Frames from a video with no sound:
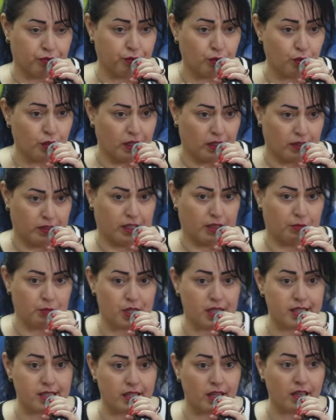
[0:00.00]
كلها آه، يعني
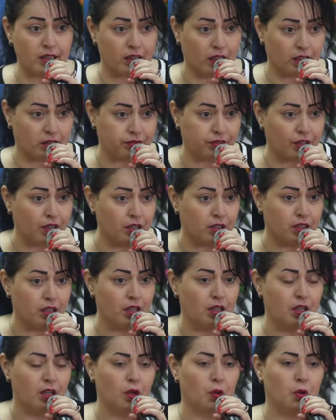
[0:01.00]
مسلسلات
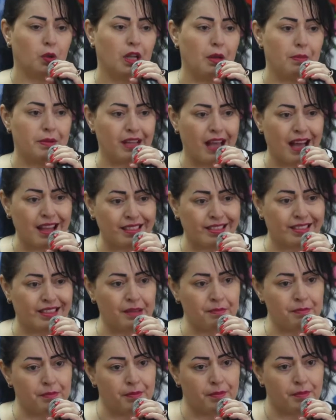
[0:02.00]
اطفال كنا
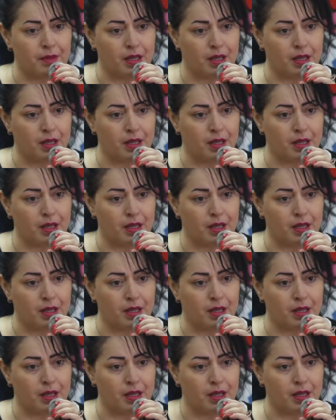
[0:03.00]
بنأكد